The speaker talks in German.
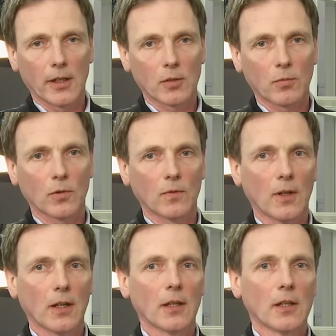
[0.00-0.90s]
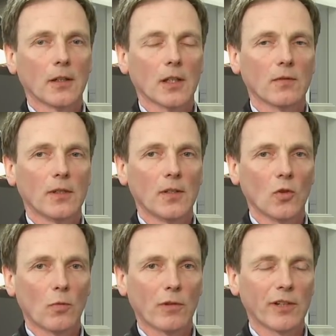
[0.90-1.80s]
Anspruch war, dass wir
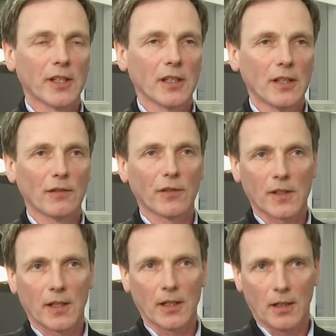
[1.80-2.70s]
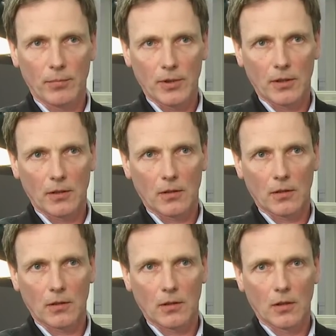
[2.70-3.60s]
diese Oberfläche in der Fassade abbilden.
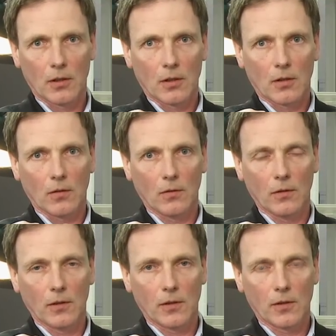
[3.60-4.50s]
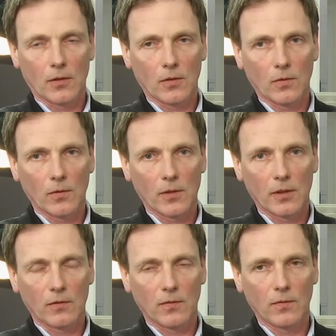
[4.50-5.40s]
Und so
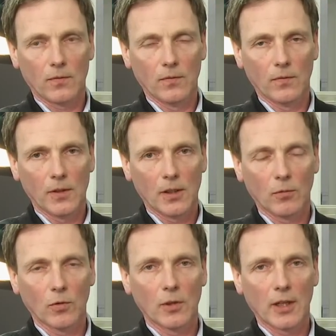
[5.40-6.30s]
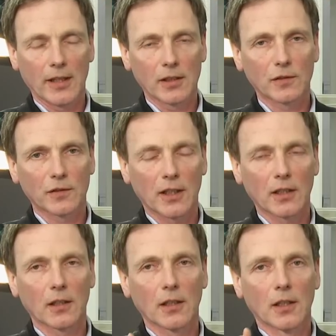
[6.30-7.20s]
sind wir im Grunde
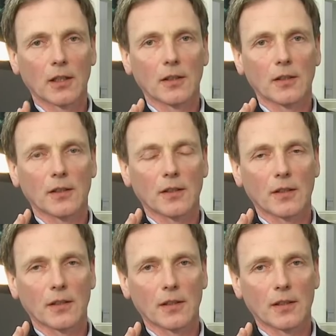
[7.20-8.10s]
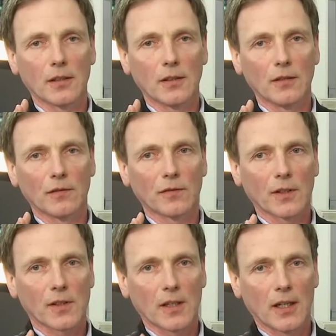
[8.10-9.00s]
angefangen, die
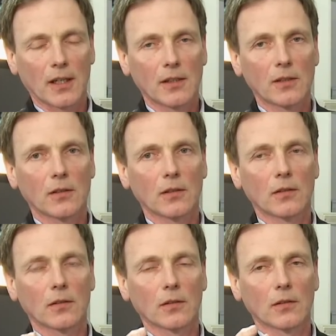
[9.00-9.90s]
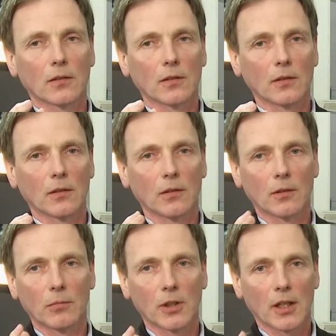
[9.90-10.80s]
Fassade
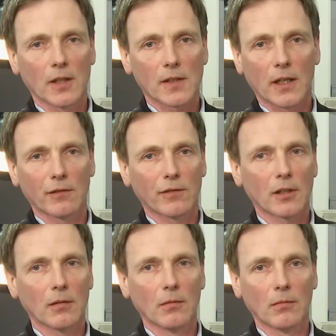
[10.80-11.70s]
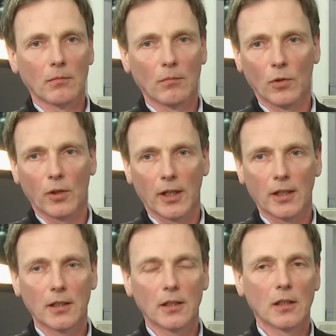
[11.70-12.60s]
äh, mit ganz einfachen
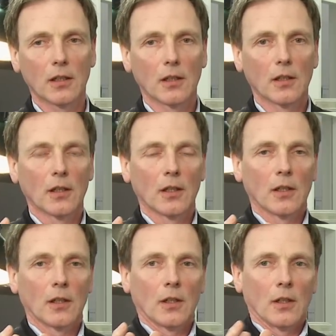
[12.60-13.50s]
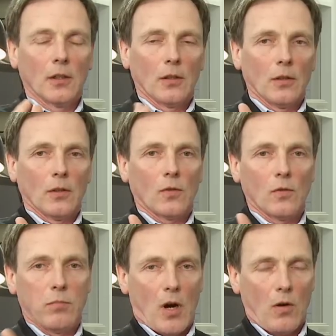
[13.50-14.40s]
Modellen
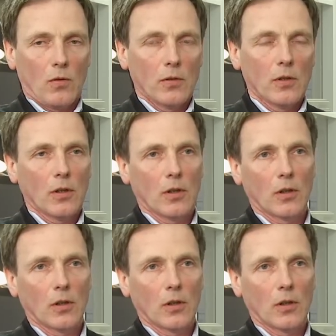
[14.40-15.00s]
zu bauen.